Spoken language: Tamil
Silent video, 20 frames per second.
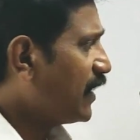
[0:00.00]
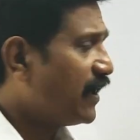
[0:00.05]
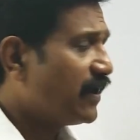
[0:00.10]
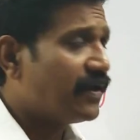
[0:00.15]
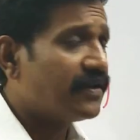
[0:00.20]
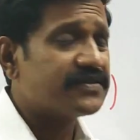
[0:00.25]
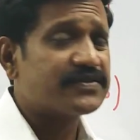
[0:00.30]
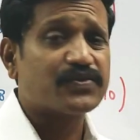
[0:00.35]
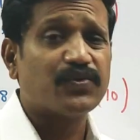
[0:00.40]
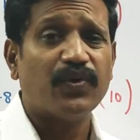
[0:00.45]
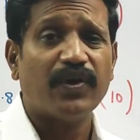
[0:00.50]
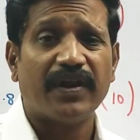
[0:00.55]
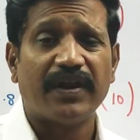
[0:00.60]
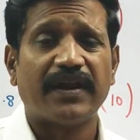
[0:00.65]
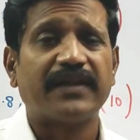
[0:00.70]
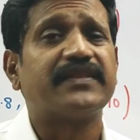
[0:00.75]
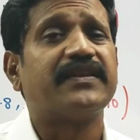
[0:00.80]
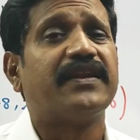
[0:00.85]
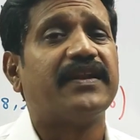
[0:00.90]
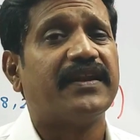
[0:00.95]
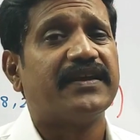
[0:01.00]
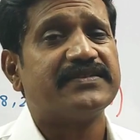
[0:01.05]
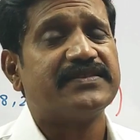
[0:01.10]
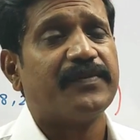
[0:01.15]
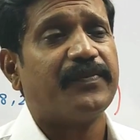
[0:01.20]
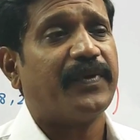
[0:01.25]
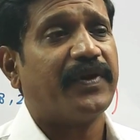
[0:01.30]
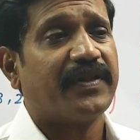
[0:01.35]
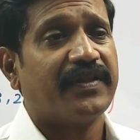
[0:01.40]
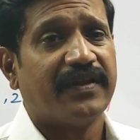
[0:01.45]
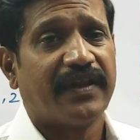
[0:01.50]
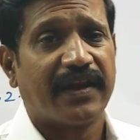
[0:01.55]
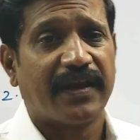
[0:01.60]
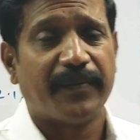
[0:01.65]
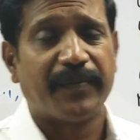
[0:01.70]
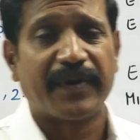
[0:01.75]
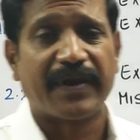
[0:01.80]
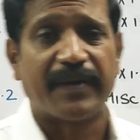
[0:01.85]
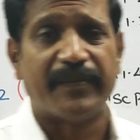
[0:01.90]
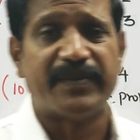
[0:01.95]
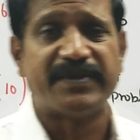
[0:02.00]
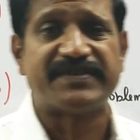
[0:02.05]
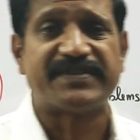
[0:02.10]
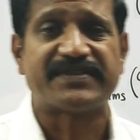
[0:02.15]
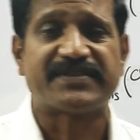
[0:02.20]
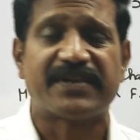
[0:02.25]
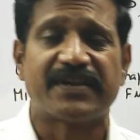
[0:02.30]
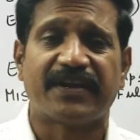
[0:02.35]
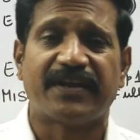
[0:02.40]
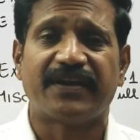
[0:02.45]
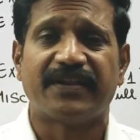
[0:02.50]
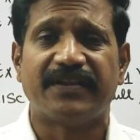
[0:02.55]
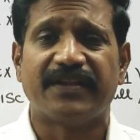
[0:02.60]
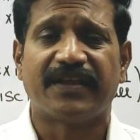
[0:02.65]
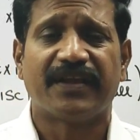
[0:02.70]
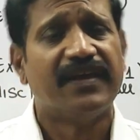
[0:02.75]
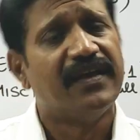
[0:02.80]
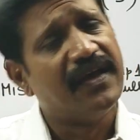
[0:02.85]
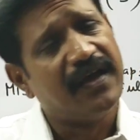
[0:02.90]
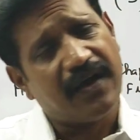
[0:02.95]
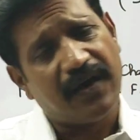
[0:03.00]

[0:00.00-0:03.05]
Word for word: அதனால் ஸ்கூலில் நடத்தினா என்ன சார் பண்ணுறது நிறைய பேர் கமெண்ட் செக்ஷனில் கேட்டிருந்தீங்க